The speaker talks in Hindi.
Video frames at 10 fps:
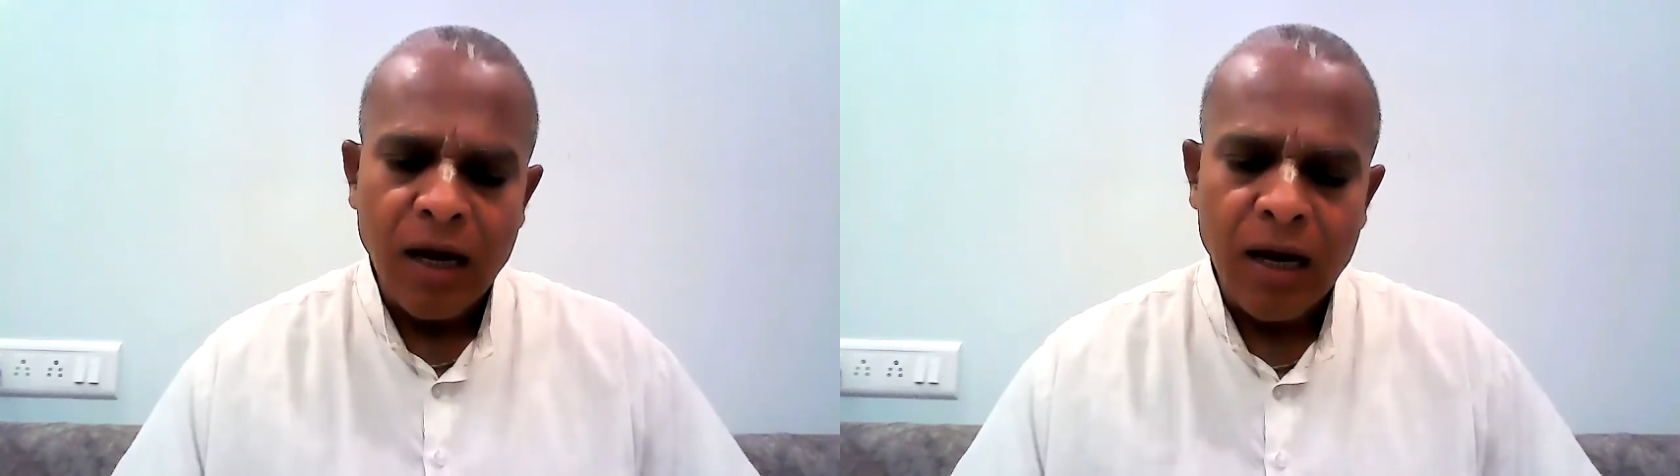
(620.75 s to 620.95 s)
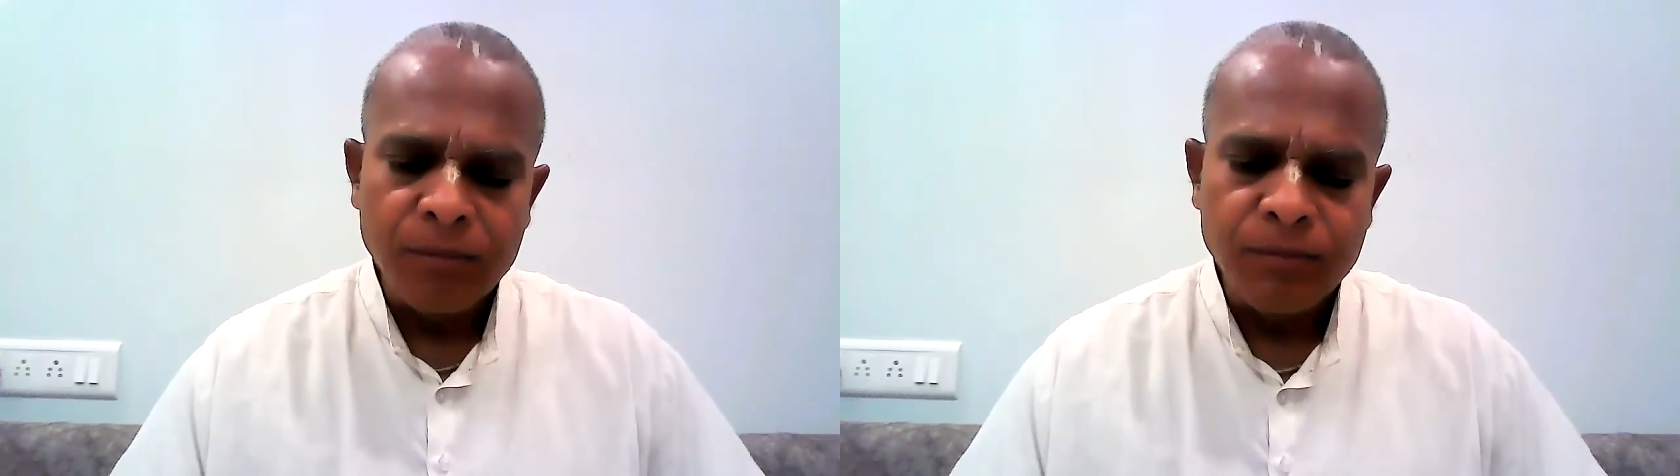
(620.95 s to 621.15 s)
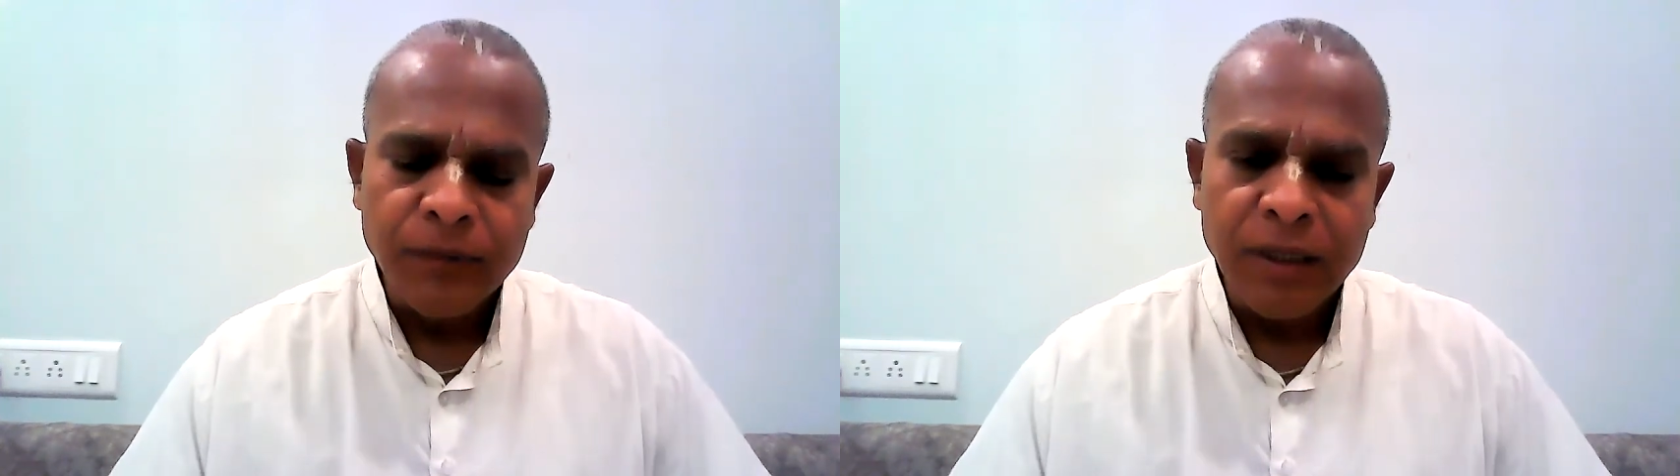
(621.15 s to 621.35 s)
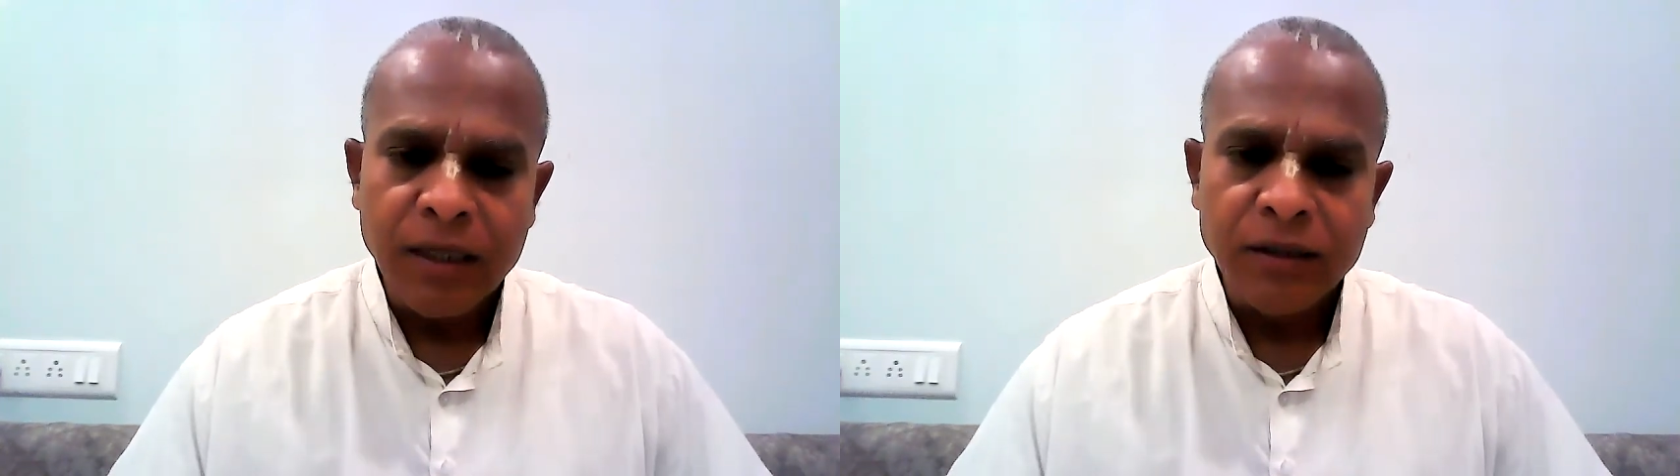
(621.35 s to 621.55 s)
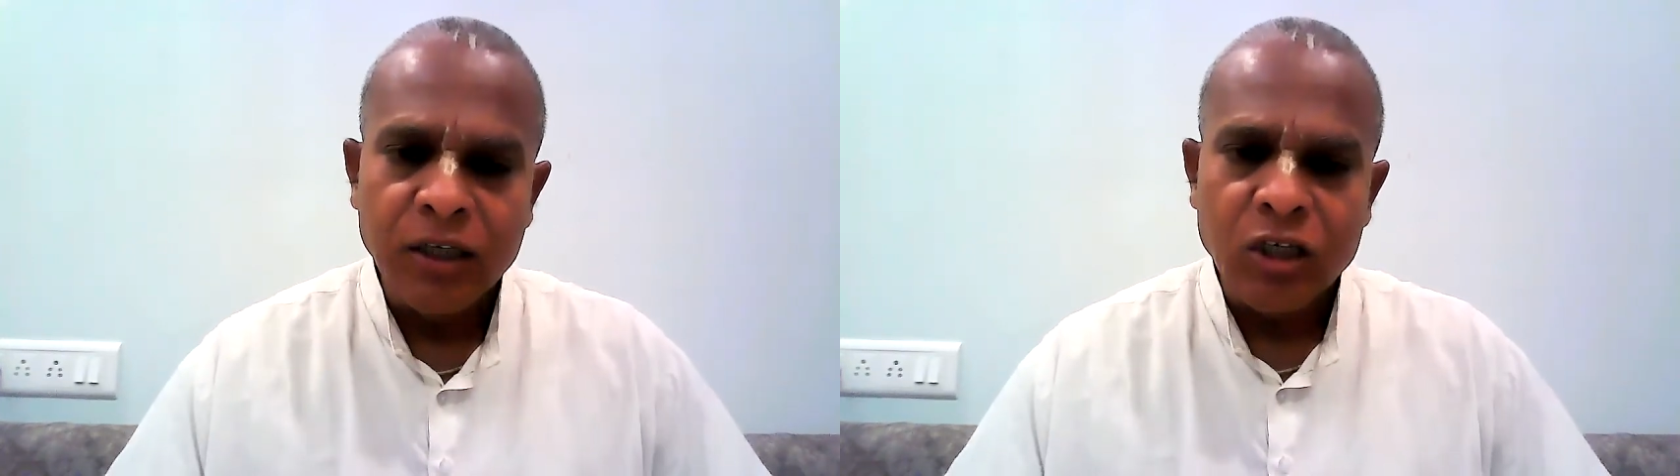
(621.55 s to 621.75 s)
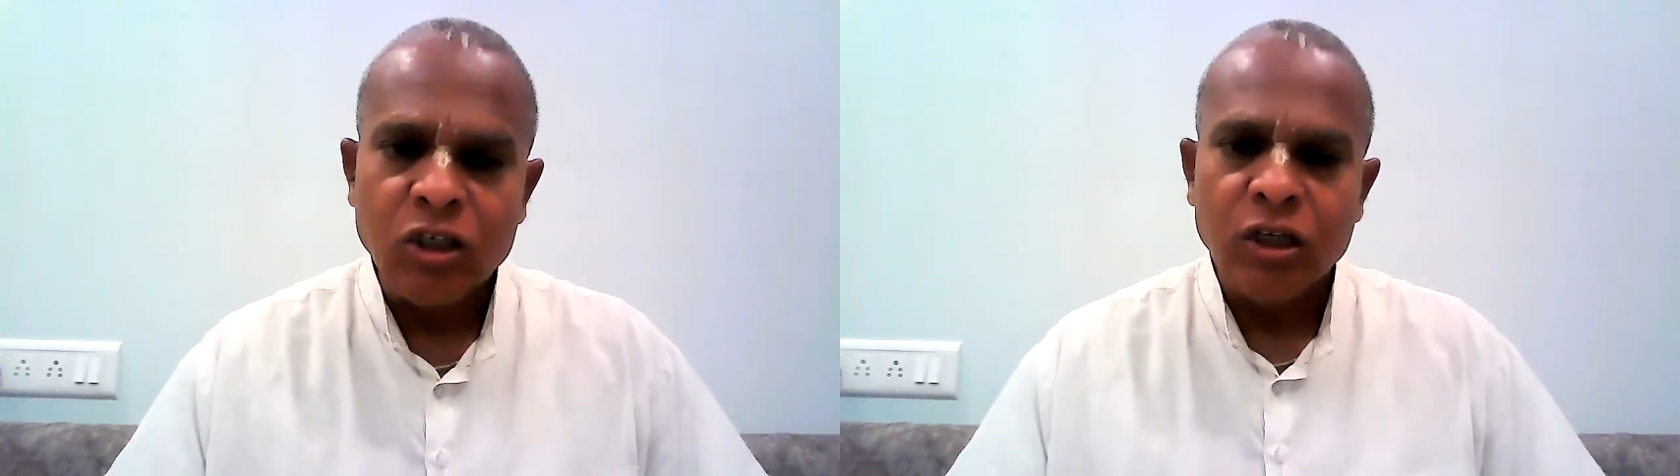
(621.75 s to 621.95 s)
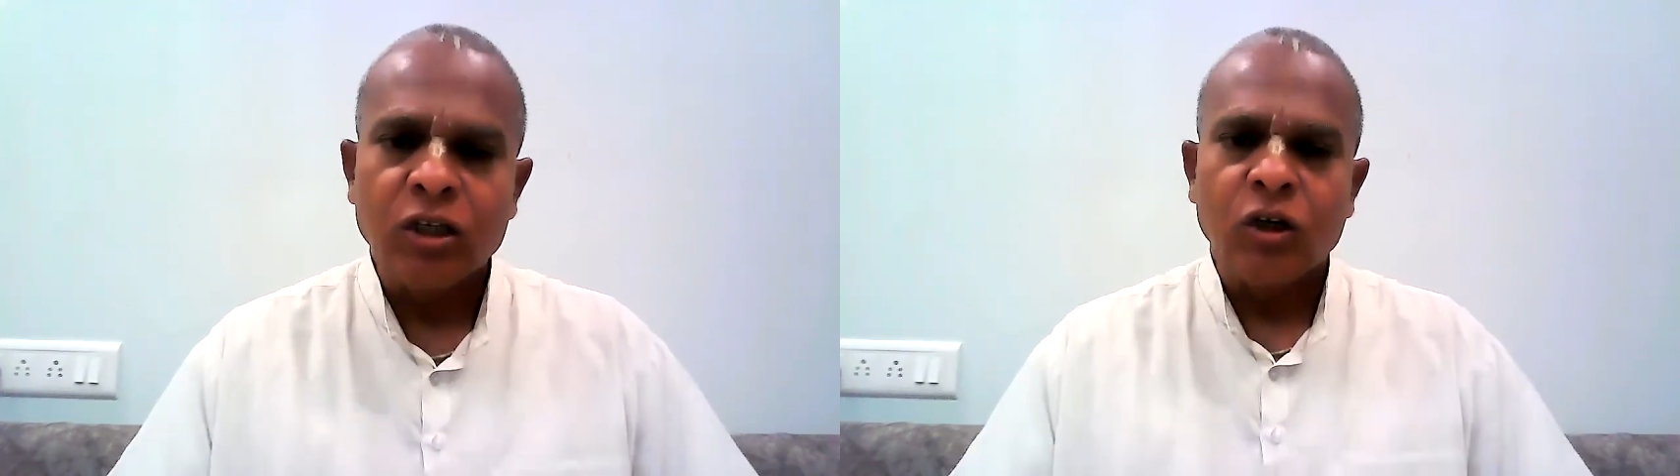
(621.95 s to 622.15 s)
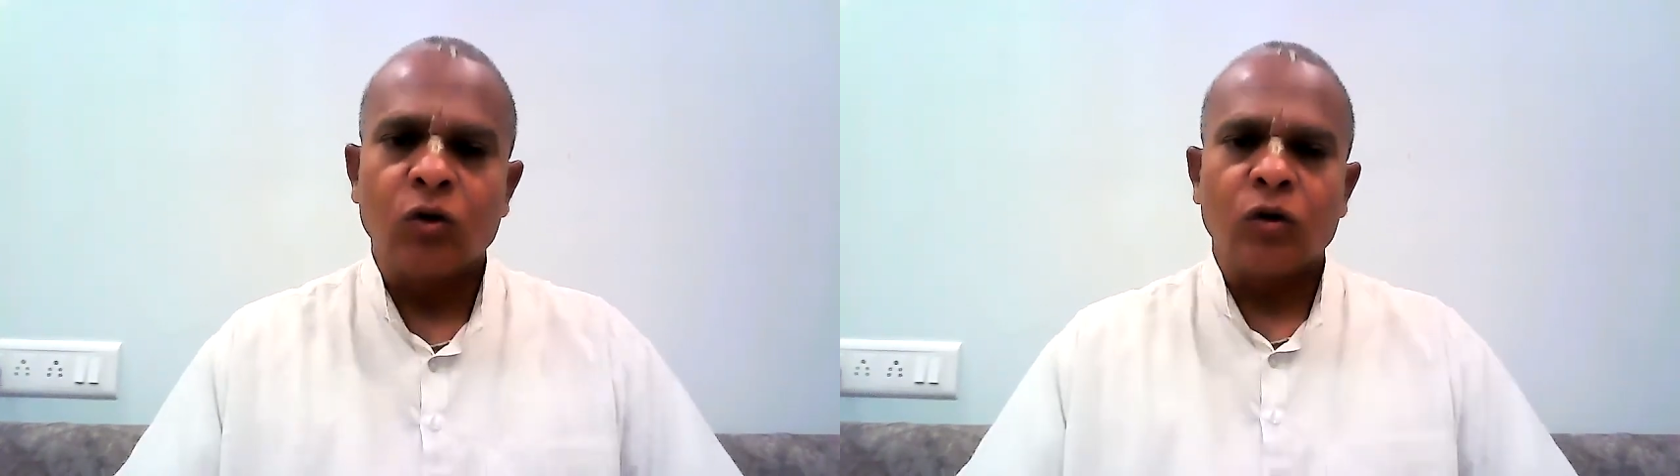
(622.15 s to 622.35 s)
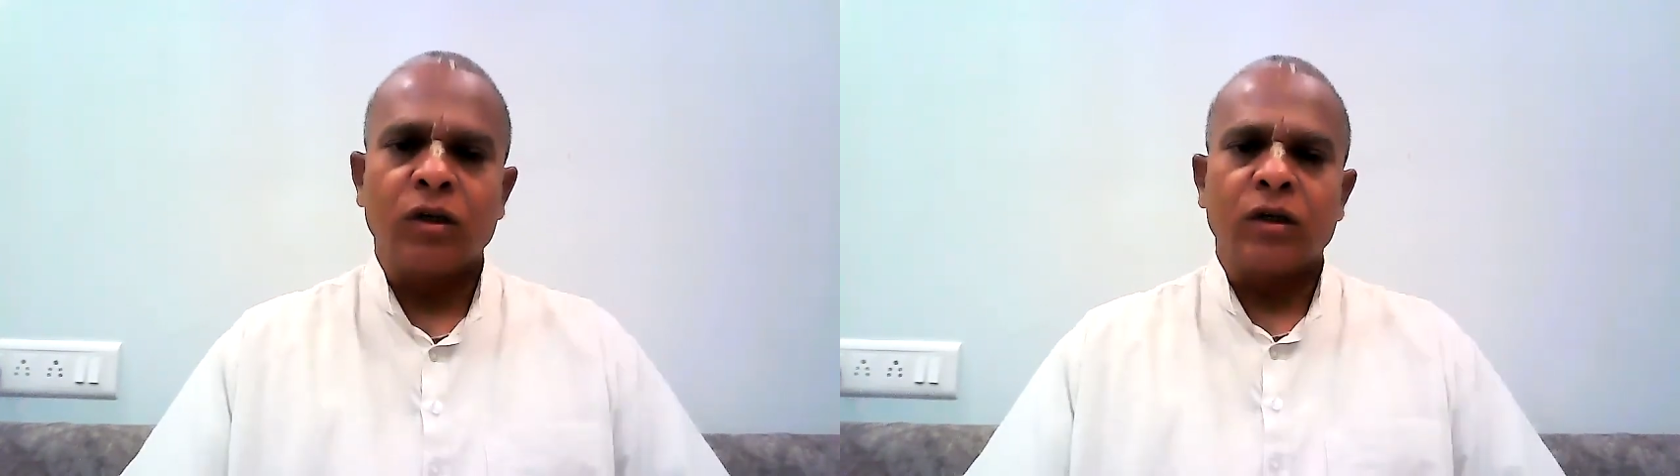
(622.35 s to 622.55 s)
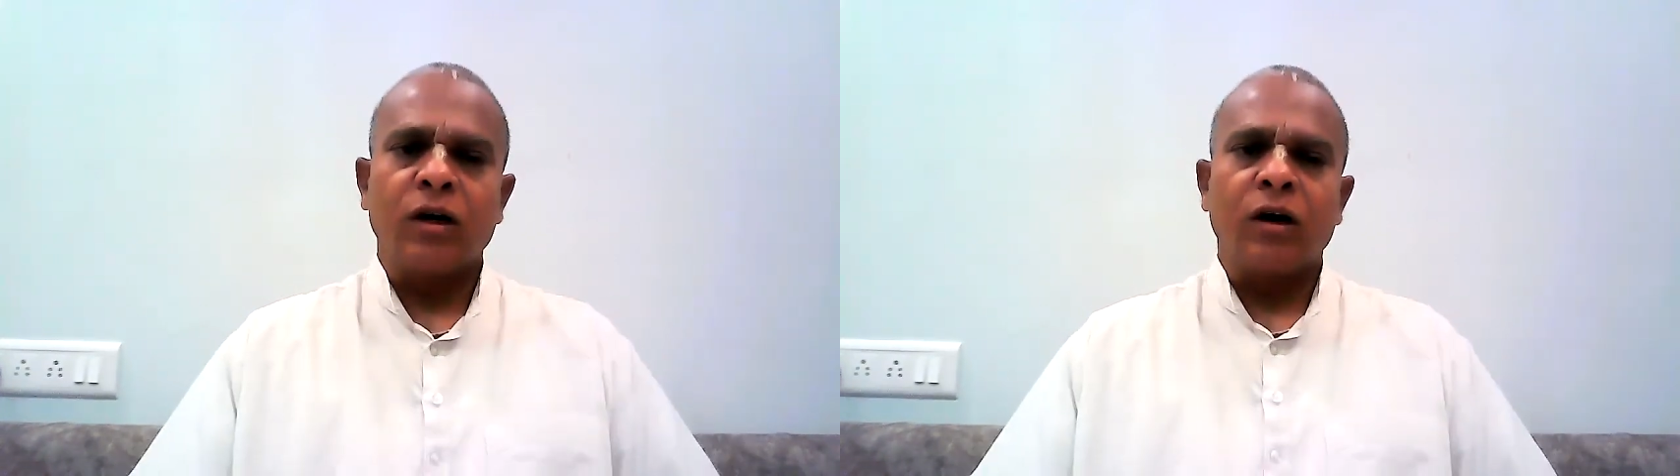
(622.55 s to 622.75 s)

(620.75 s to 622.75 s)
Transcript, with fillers: आप मेरा दर्शन करोगे